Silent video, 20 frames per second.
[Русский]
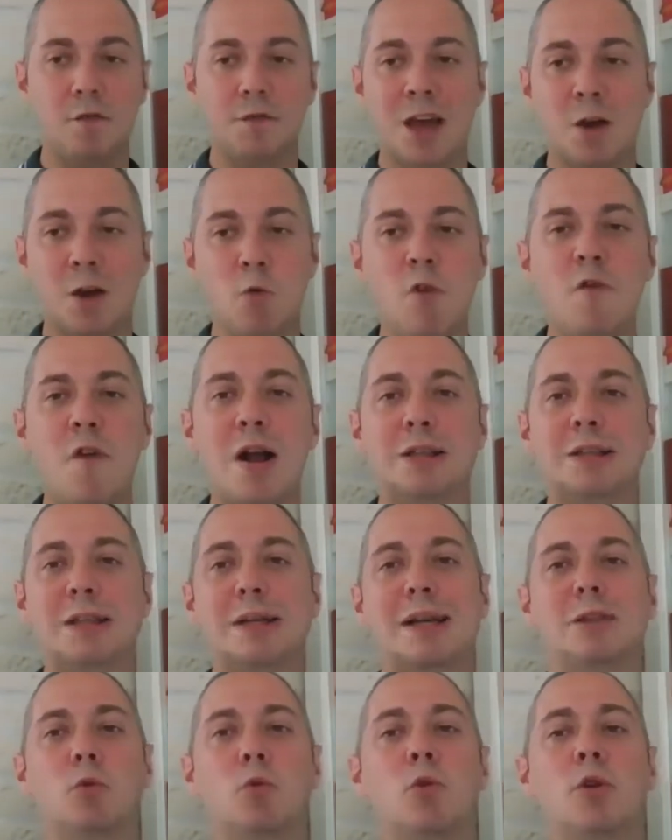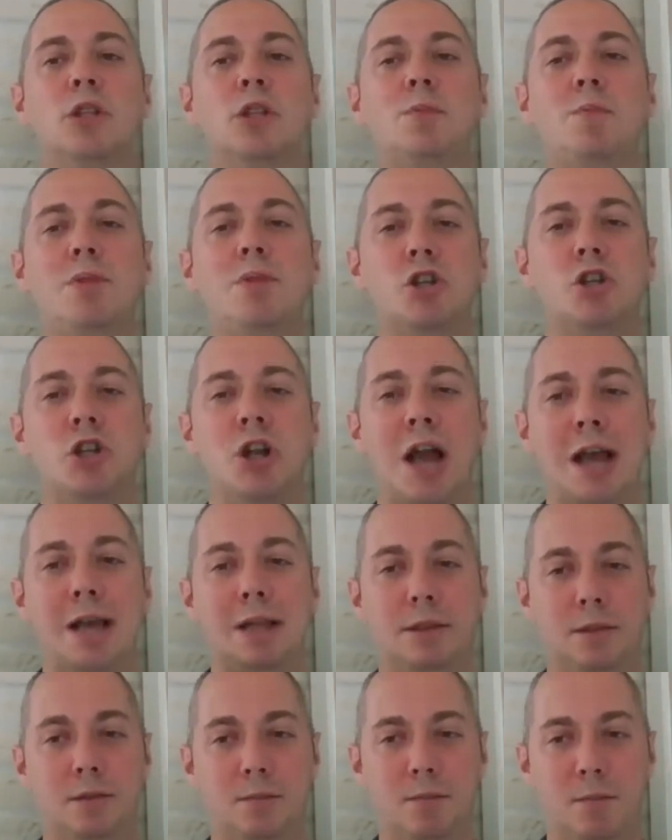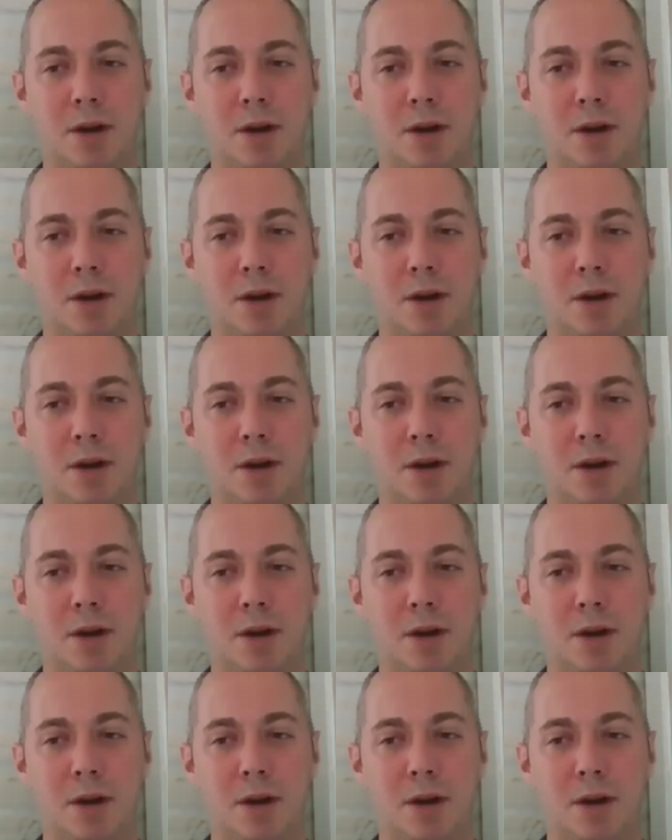Второй фактор, который сближает